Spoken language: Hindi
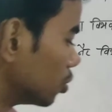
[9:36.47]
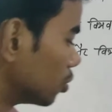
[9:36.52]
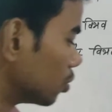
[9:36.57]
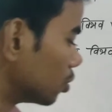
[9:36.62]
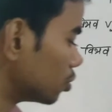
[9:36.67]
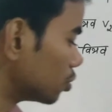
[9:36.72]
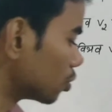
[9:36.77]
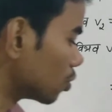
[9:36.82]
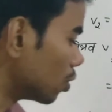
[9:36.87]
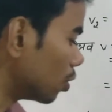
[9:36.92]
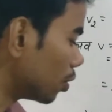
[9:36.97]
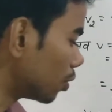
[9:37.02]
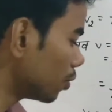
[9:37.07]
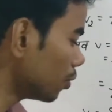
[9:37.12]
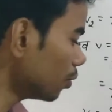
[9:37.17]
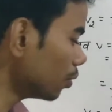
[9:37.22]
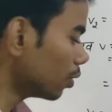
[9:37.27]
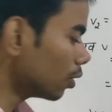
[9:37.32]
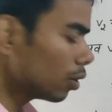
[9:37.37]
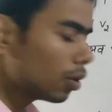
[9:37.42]
जीरो इज इक्वल
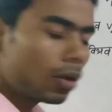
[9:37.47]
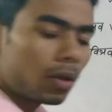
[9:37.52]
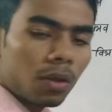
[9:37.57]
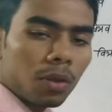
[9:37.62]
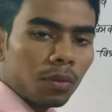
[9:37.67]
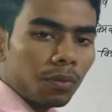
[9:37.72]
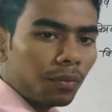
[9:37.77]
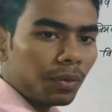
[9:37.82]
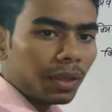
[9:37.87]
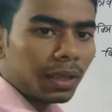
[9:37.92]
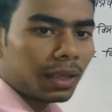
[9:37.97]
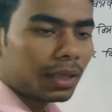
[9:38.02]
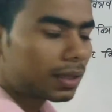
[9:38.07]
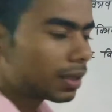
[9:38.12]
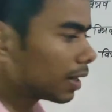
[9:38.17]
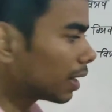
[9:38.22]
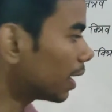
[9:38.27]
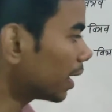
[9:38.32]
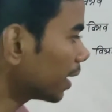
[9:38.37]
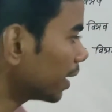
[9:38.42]
टू वी
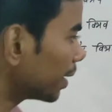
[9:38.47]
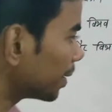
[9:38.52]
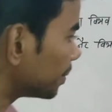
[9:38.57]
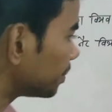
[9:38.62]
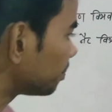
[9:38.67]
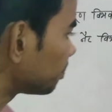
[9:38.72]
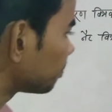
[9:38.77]
इतना आ गया